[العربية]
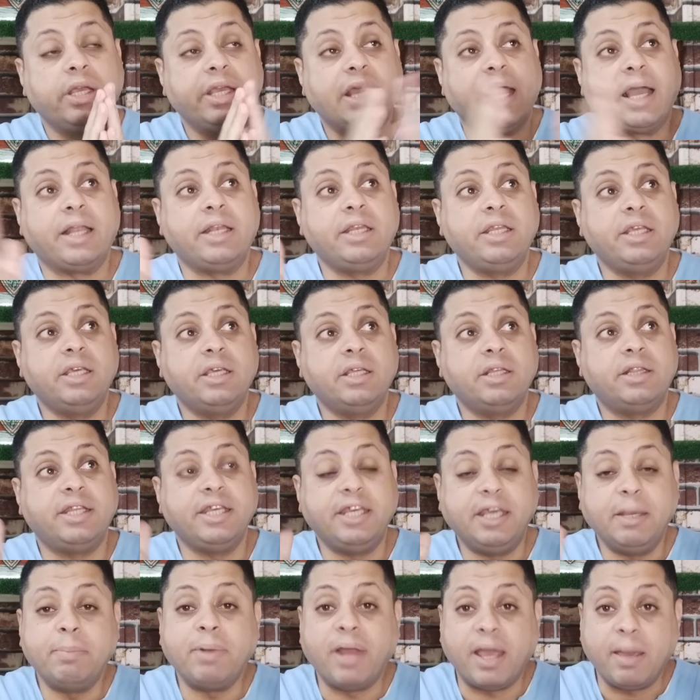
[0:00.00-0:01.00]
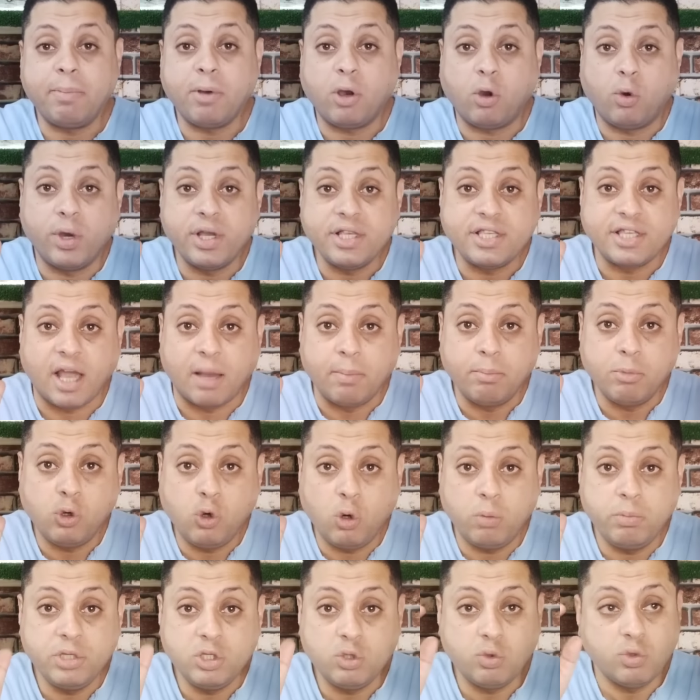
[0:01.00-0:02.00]
يعني تجيب لعيبه كويسه يا عم
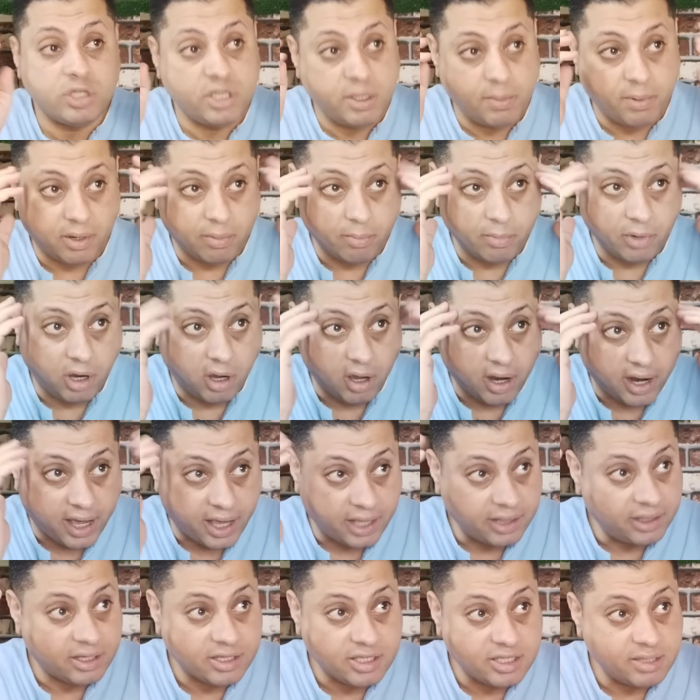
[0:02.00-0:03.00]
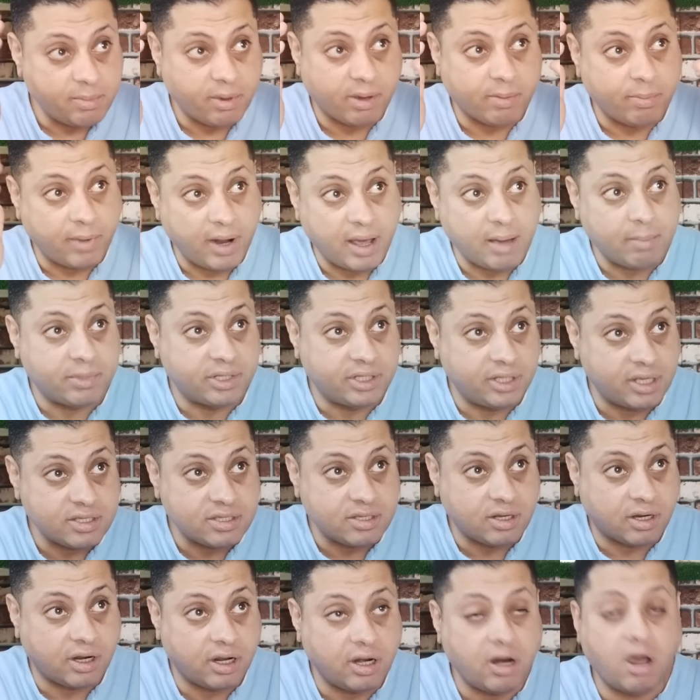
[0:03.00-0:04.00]
جوميز وسيبك من قناعاتك سيبك من احمد
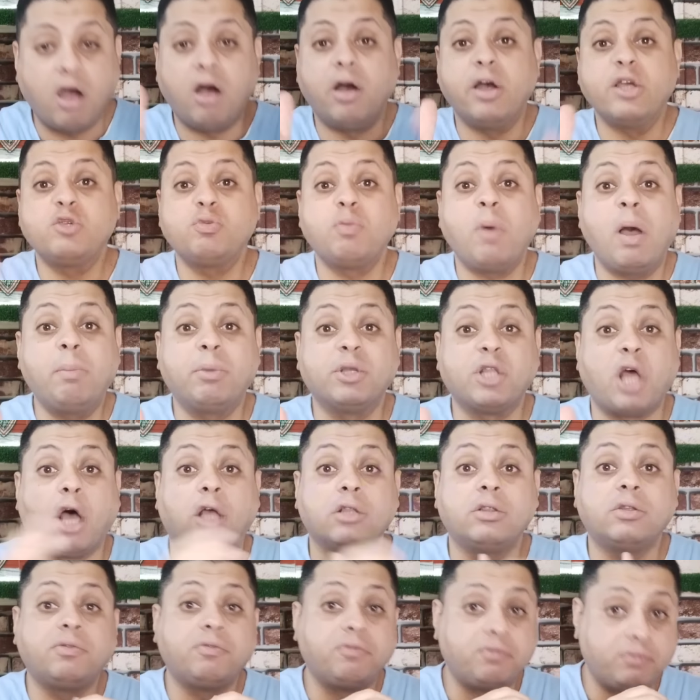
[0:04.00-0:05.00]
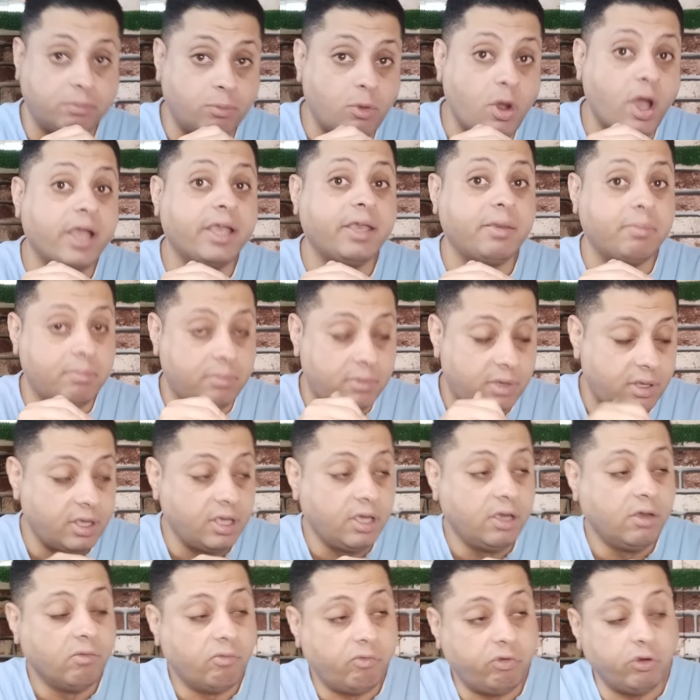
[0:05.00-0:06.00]
ياسر ريان اه اسمه احمد عاطف مهاجم
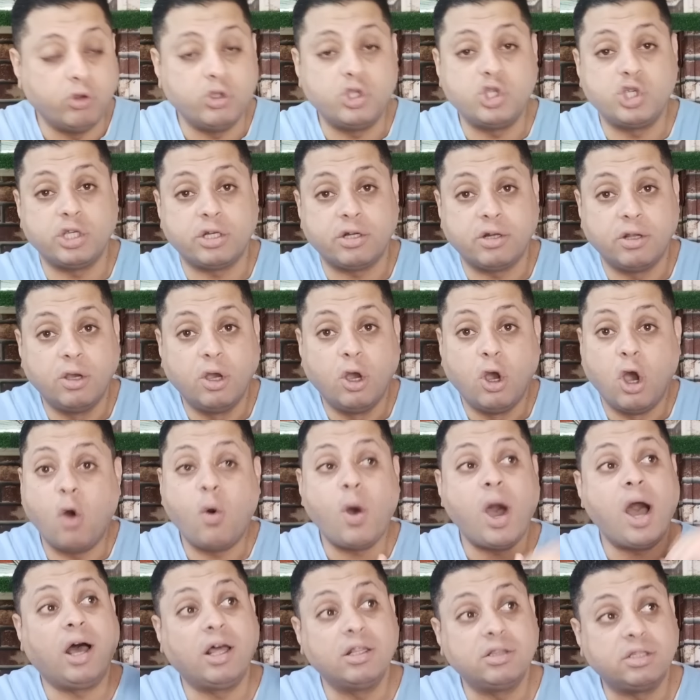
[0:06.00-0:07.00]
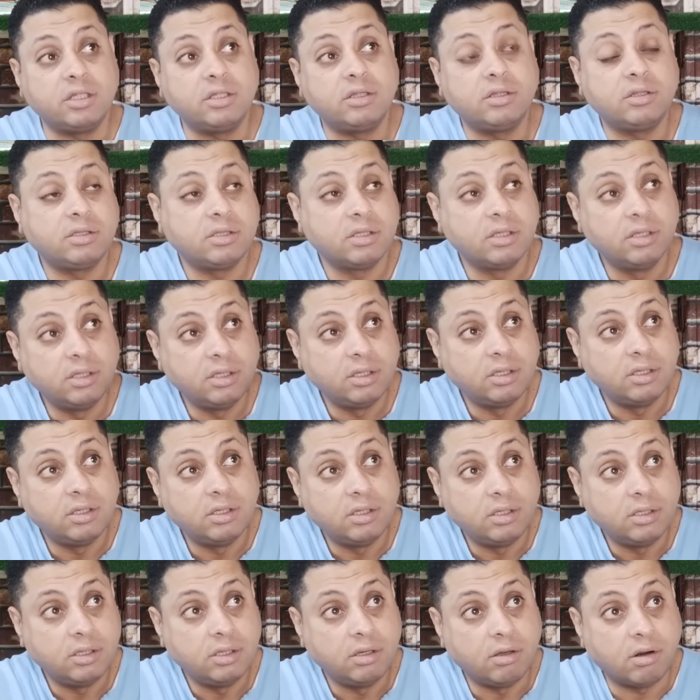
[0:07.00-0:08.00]
فيوتشر هو حاطط
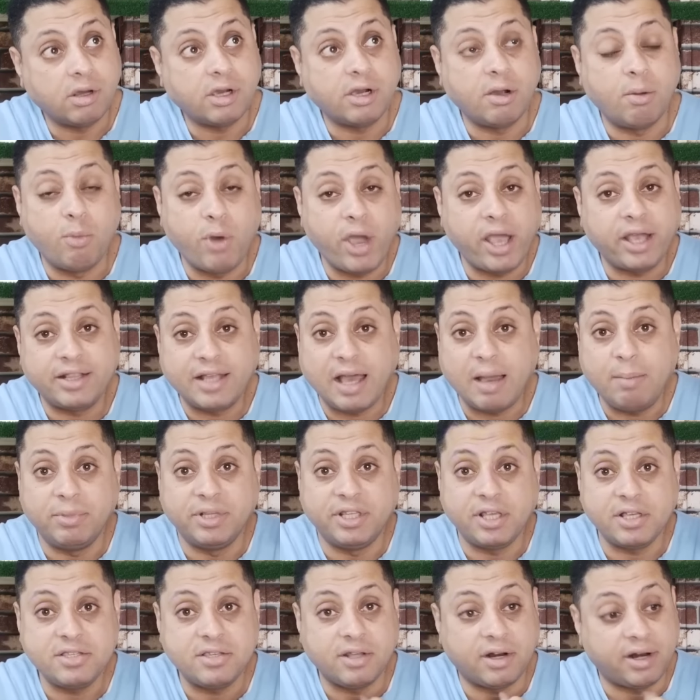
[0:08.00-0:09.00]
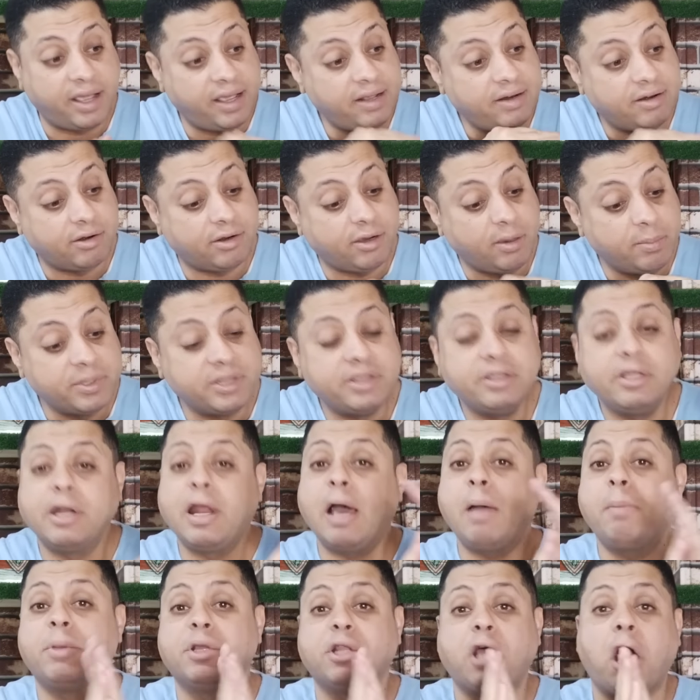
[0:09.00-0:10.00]
رقم واحد احمد ياسر ريان رقم
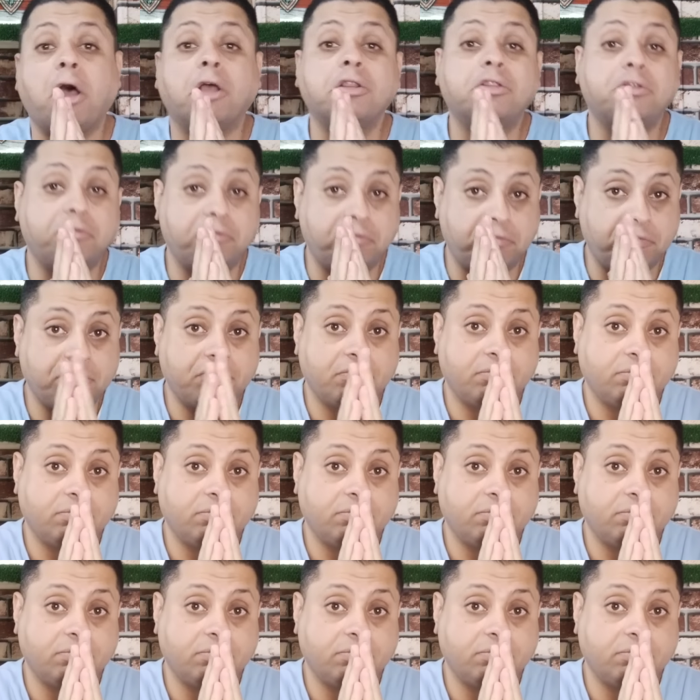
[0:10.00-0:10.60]
اتنين احمد عاطف